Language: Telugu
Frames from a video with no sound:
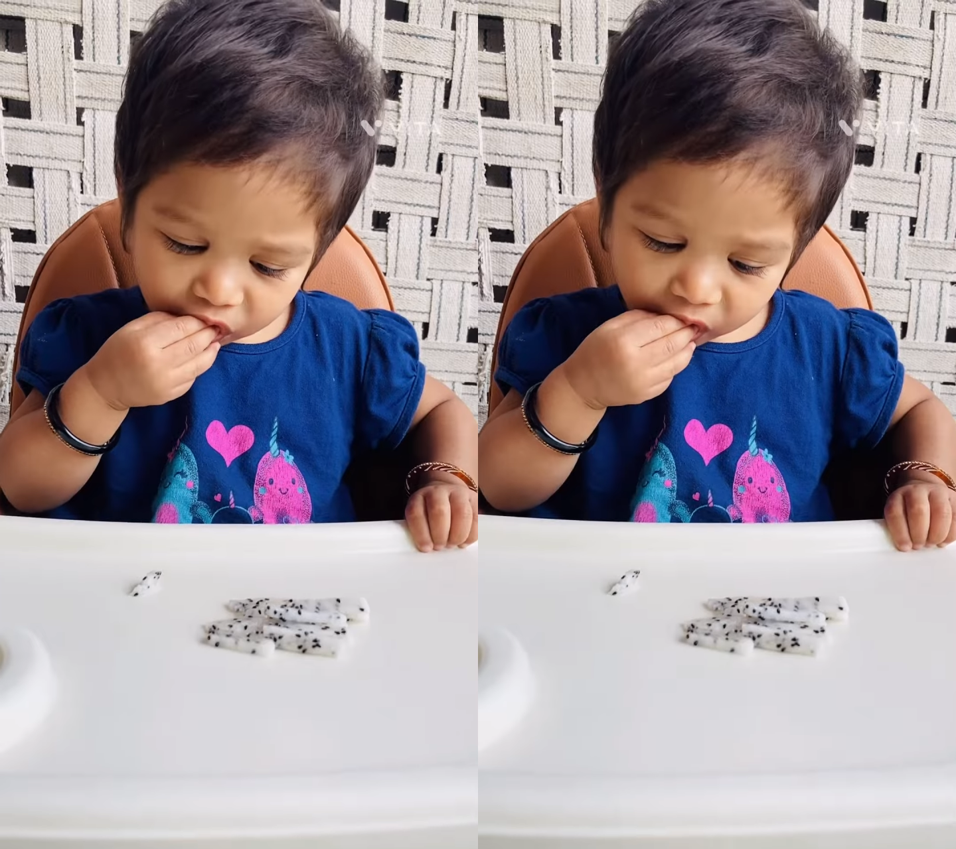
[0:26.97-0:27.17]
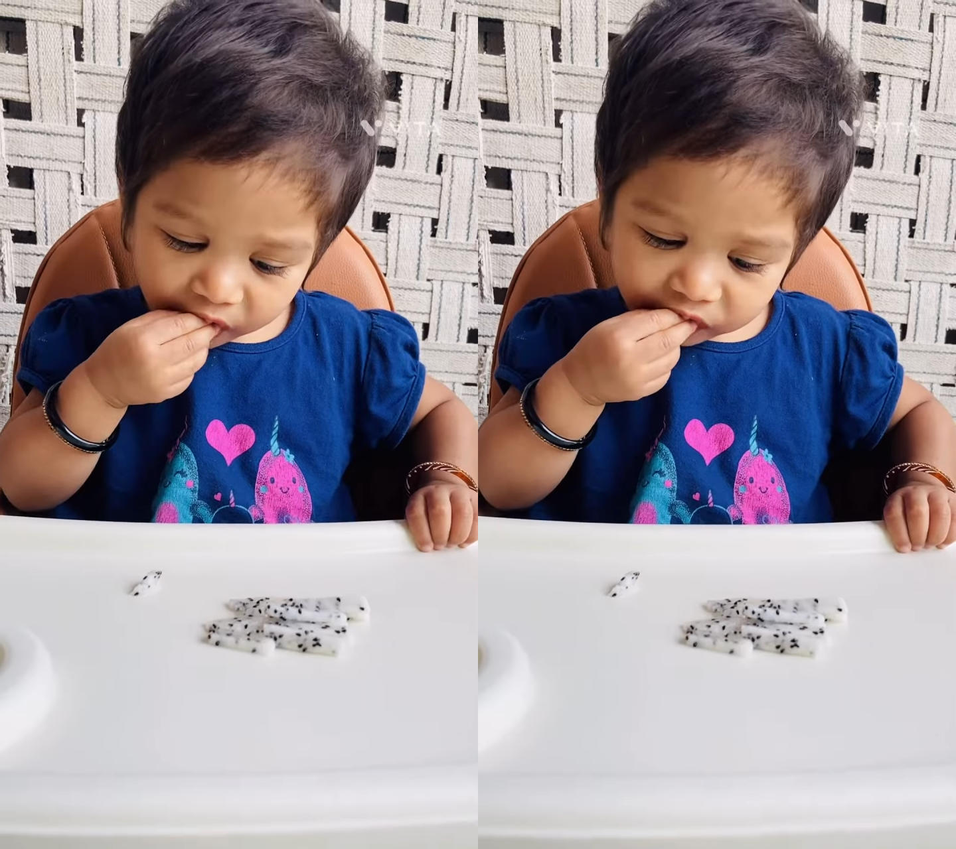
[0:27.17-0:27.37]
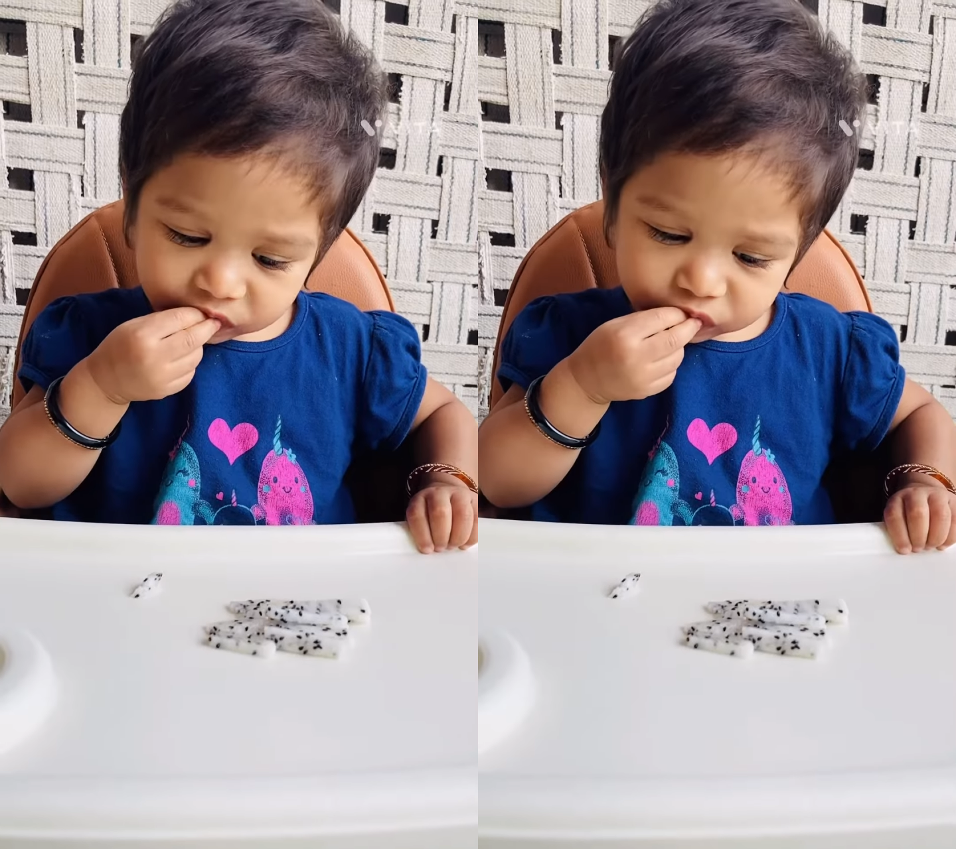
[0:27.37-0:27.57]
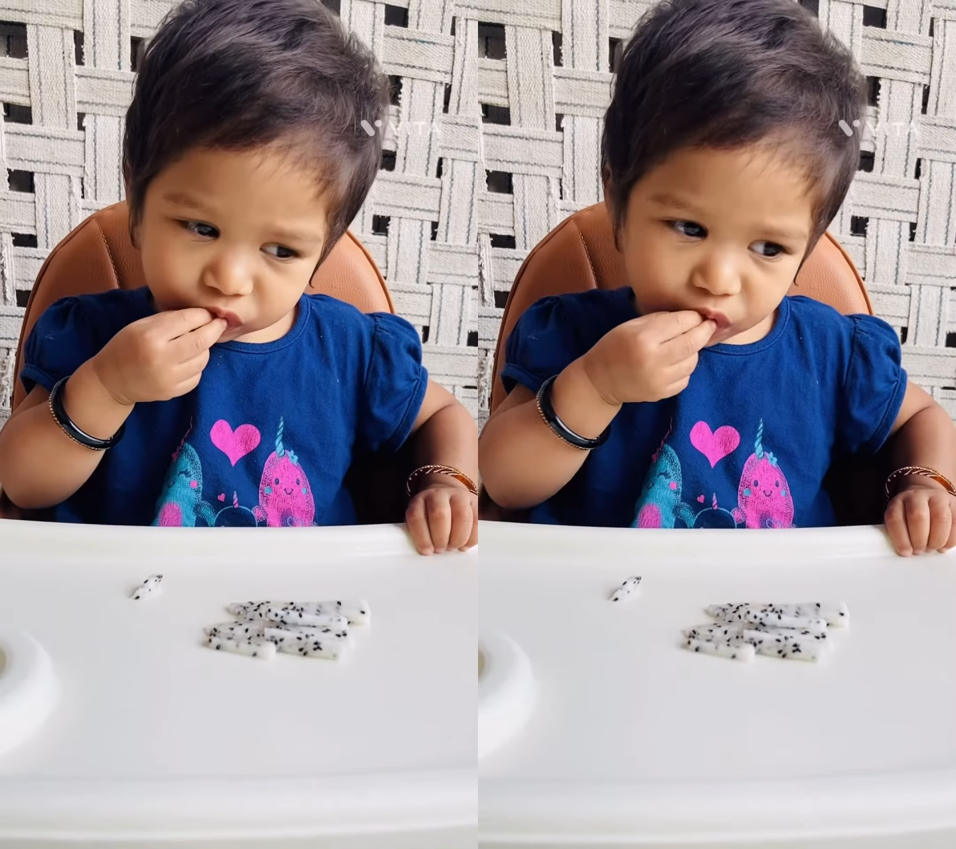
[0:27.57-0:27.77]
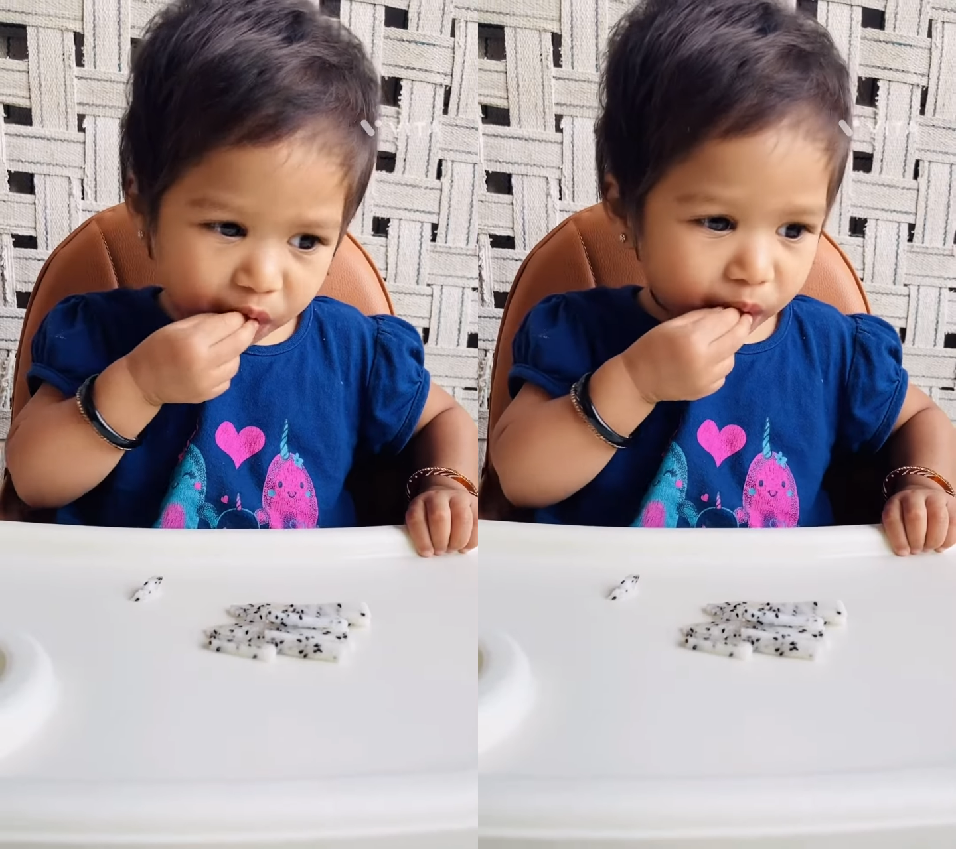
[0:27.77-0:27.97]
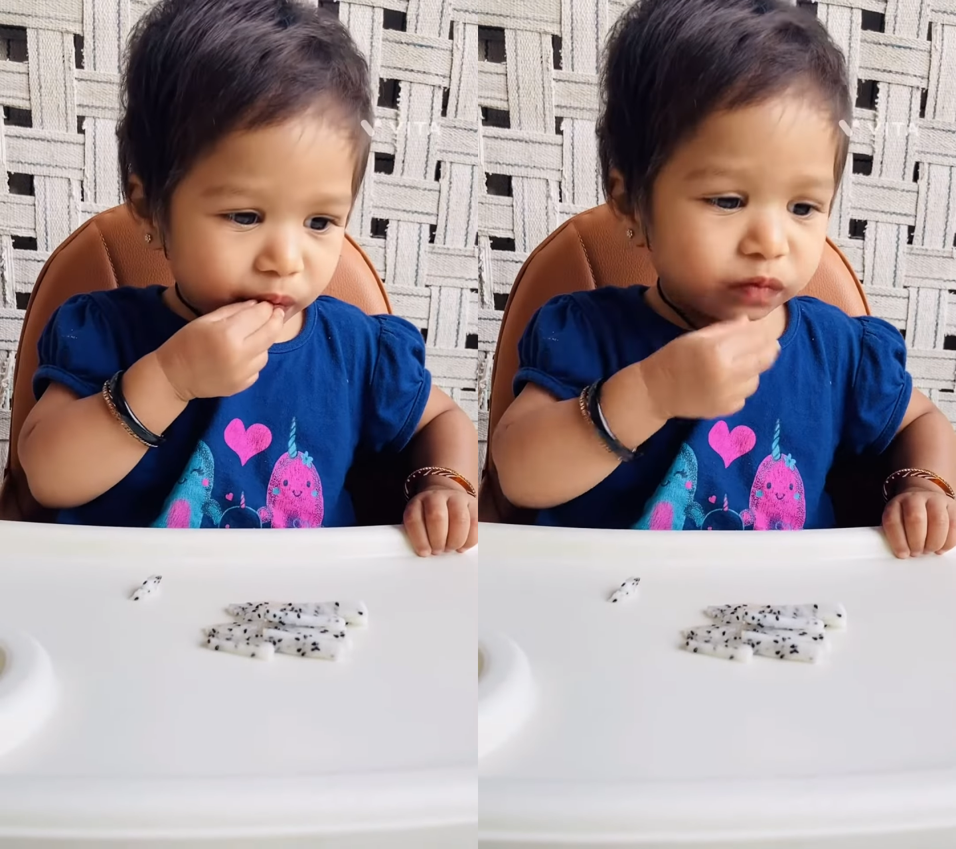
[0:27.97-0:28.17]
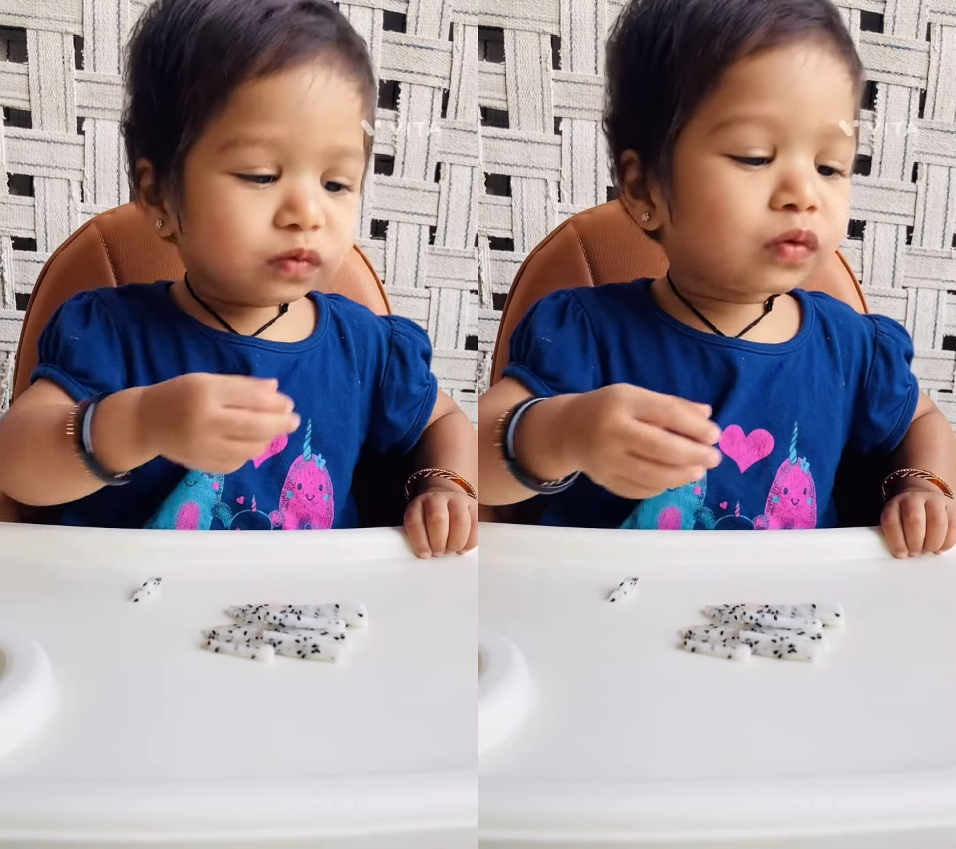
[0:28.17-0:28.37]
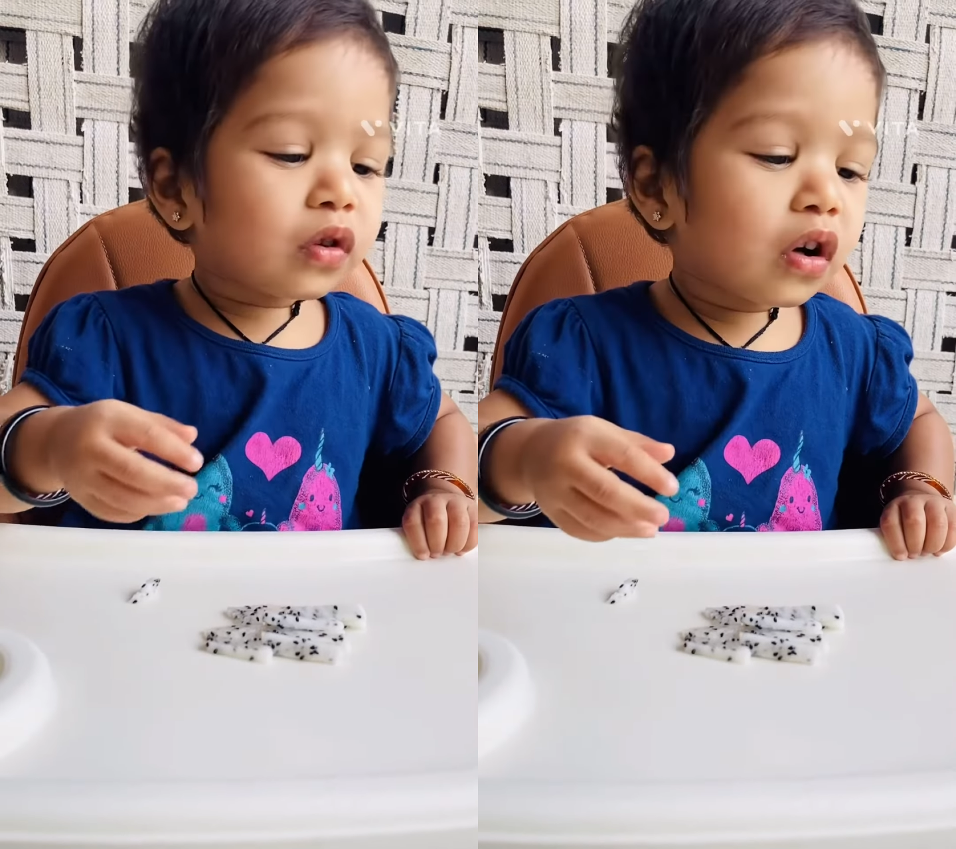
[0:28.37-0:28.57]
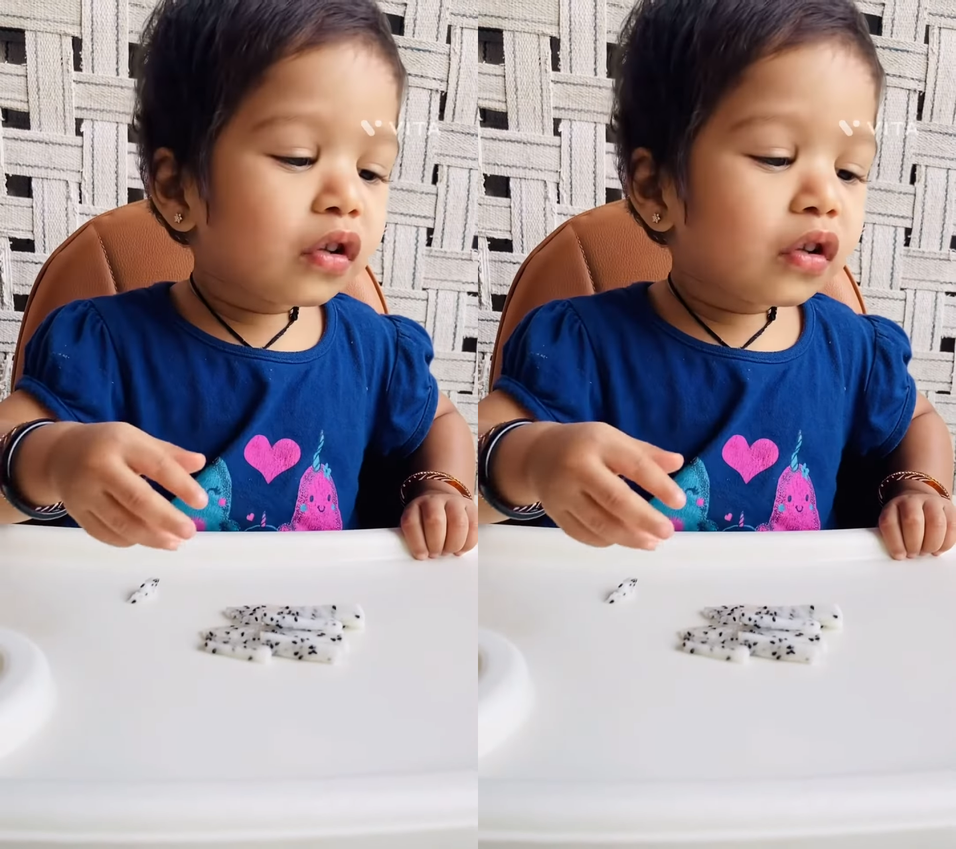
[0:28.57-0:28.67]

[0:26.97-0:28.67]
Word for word: రైస్ తినడం రాదు సో ఇలాంటి